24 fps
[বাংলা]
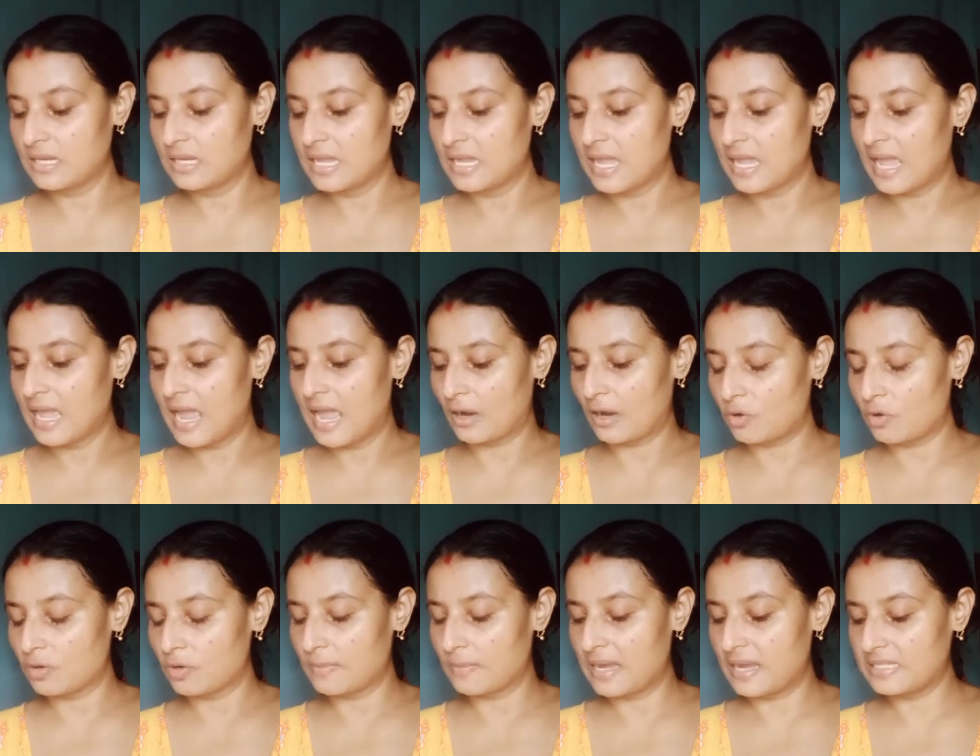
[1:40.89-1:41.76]
এখন
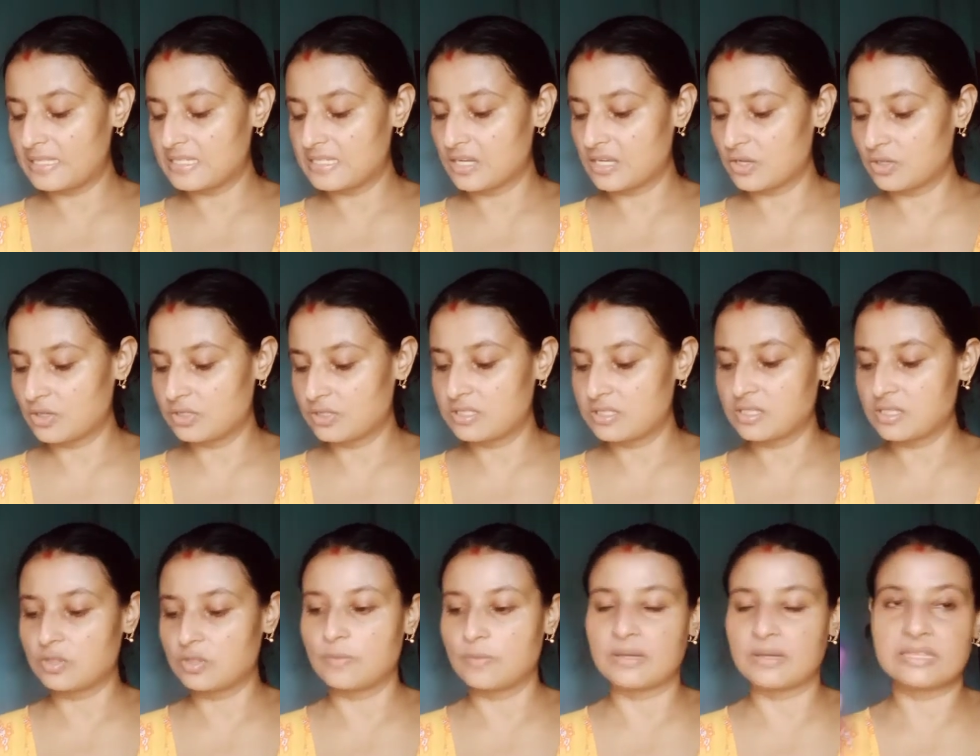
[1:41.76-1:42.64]
বাজে হচ্ছে তোমার
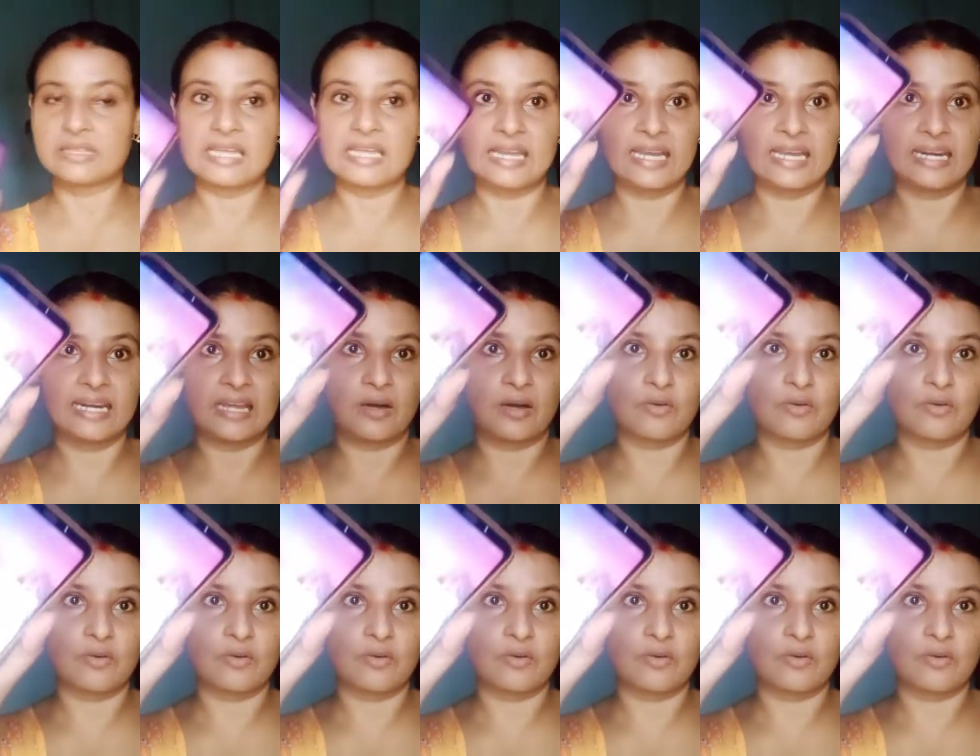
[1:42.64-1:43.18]
দেখে নাও